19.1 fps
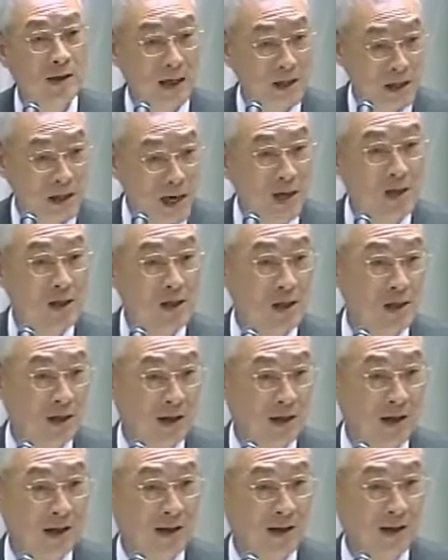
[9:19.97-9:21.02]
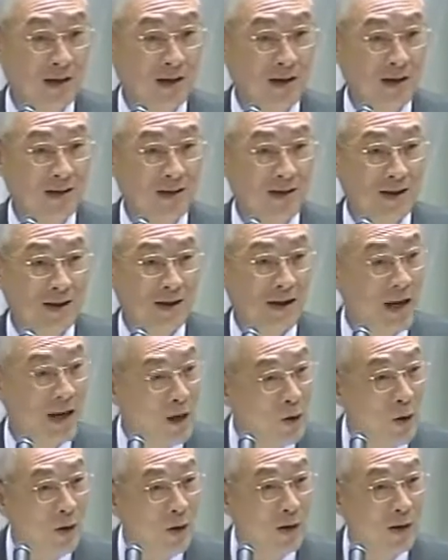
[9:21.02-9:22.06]
它详细的这个
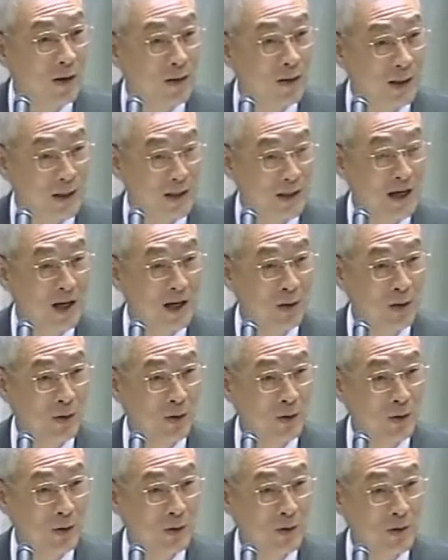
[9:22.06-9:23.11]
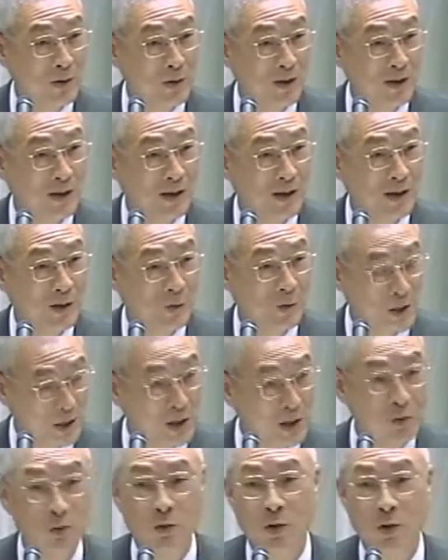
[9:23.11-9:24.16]
内容，等一下由卫
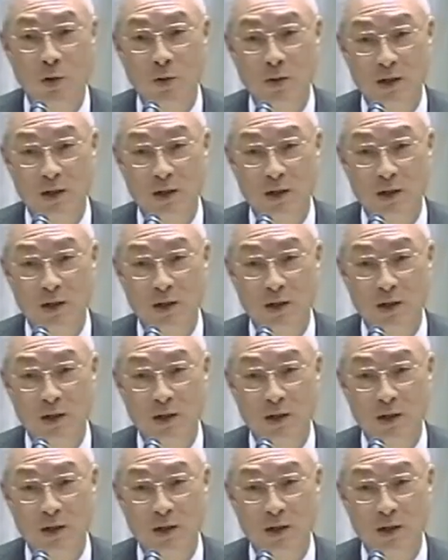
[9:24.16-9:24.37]
生署同